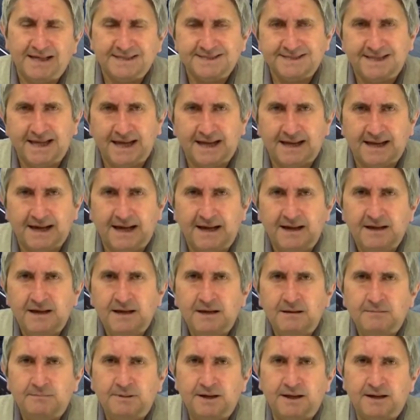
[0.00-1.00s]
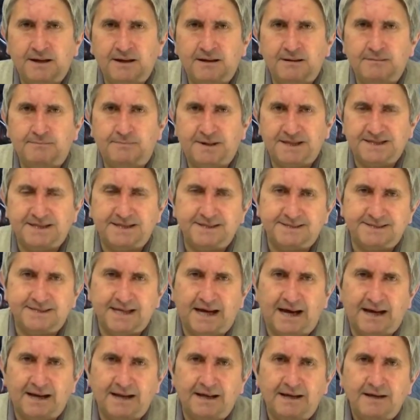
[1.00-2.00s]
azteca per
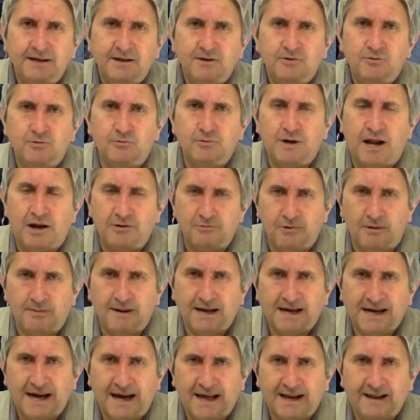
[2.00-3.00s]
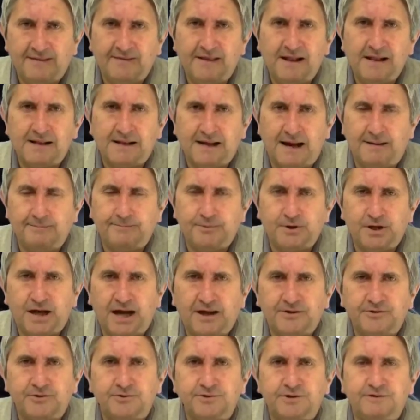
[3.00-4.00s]
presenziare una nuova gara del
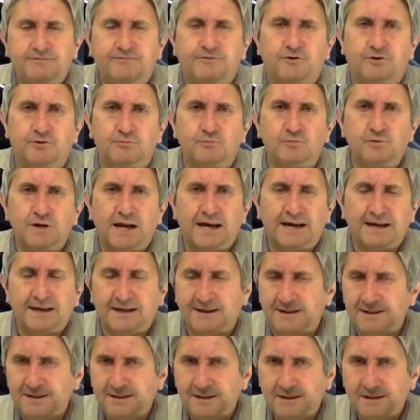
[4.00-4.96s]
campionato di Formula E.